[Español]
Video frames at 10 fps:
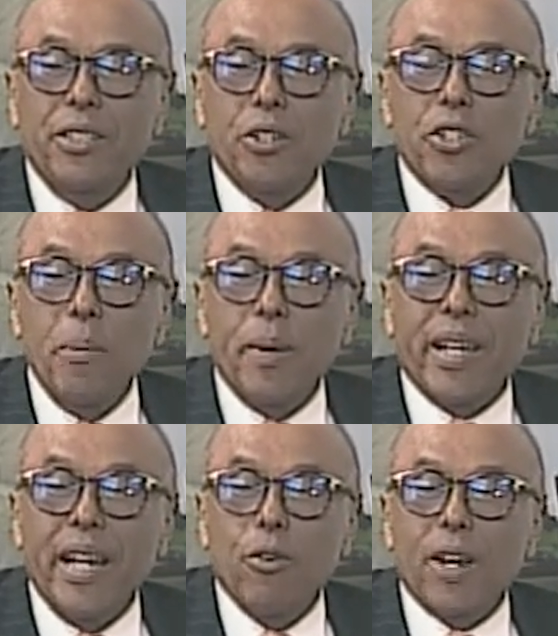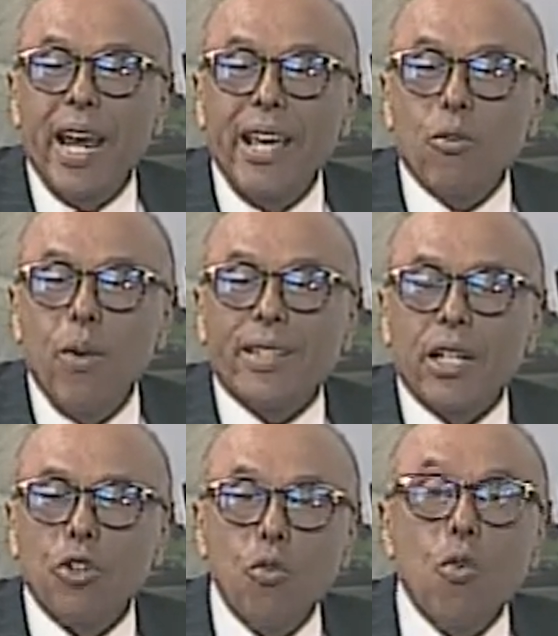yo siempre creo que las
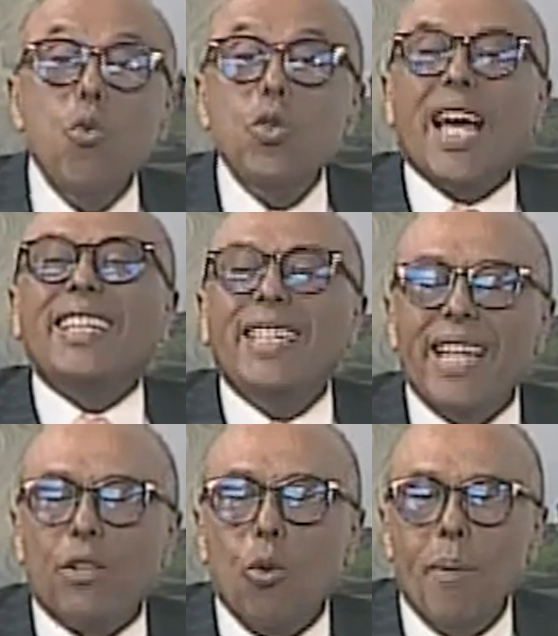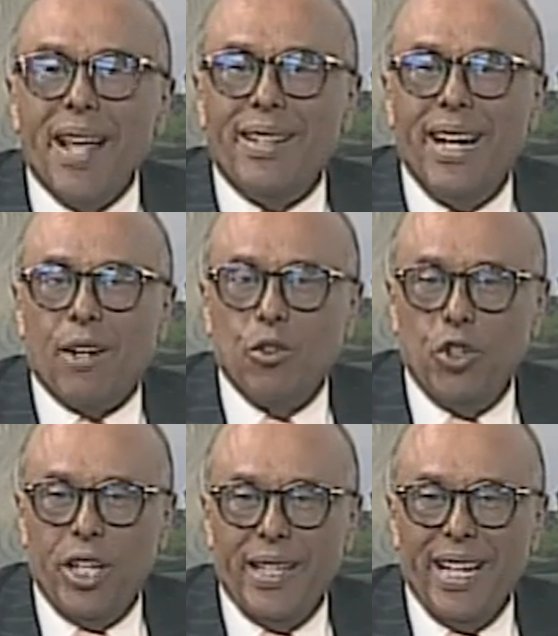encuestas son un candidato más de la
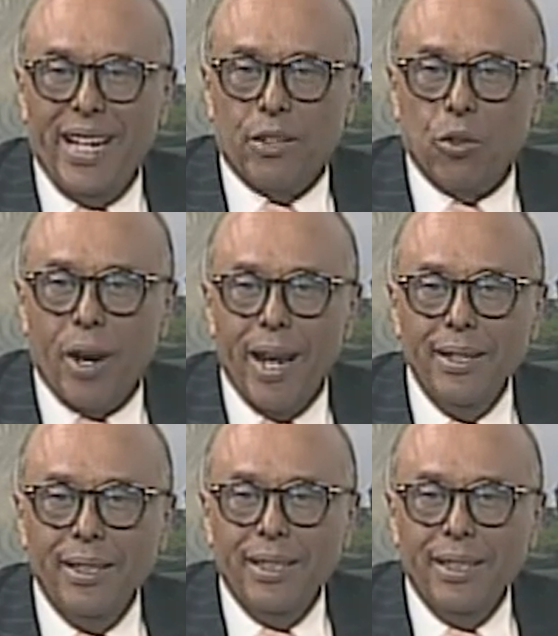contienda electoral.